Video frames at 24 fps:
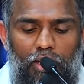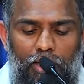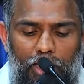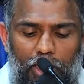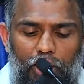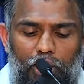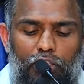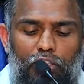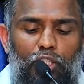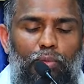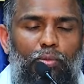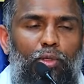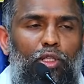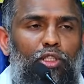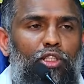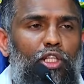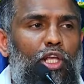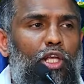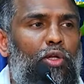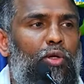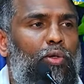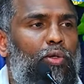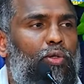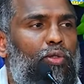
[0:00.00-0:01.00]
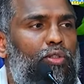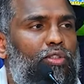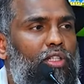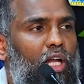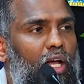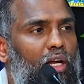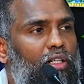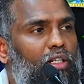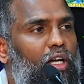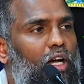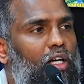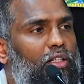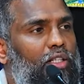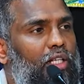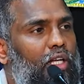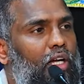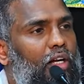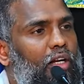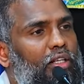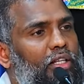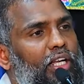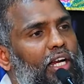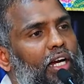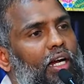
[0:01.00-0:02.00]
ரெண்டு திமுத்தையு நான்கு
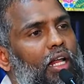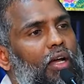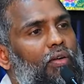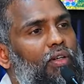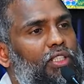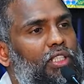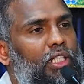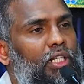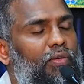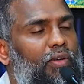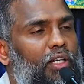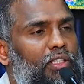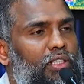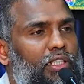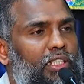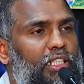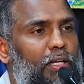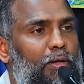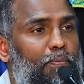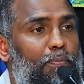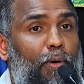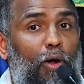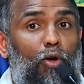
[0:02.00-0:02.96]
அதிகாரம் ஏழாம் வசனம் வாசிங்க